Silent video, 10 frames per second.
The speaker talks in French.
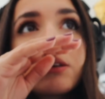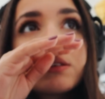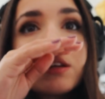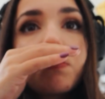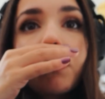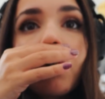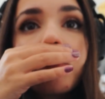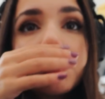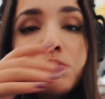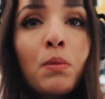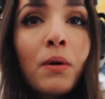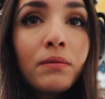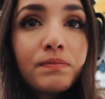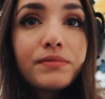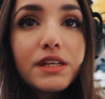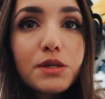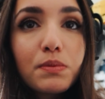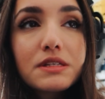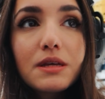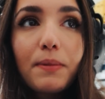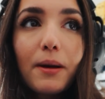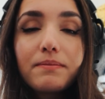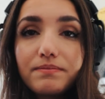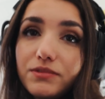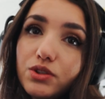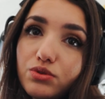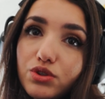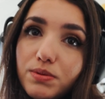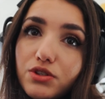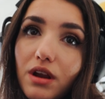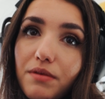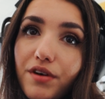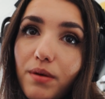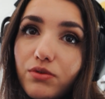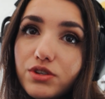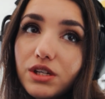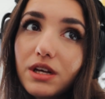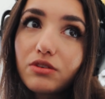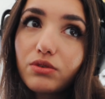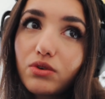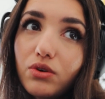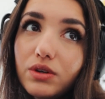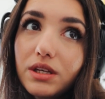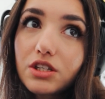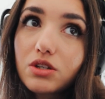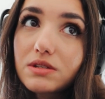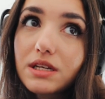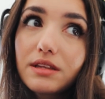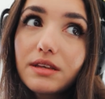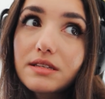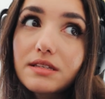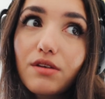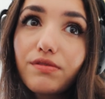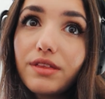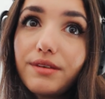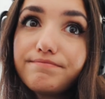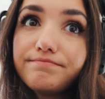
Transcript: c'est que ça te prend un petit moment et je pensais pas du coup je pense que je vais aller me faire manger en attendant et je lancerai dès que ce sera fini.